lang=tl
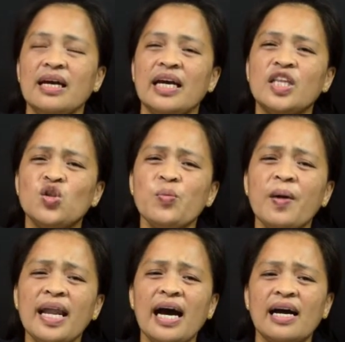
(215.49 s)
Ito
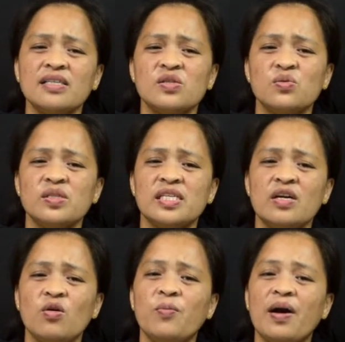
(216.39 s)
pala ang susi
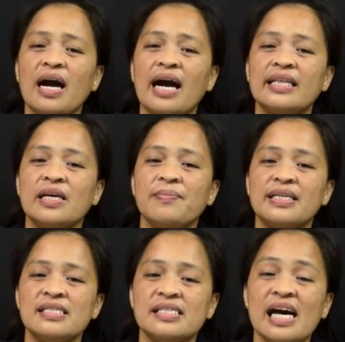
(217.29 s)
upang ang ating
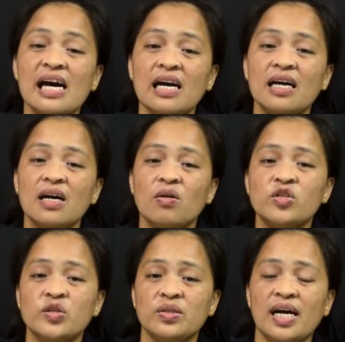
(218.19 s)
bansa o
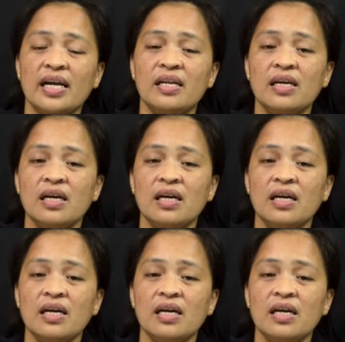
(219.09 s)
syudad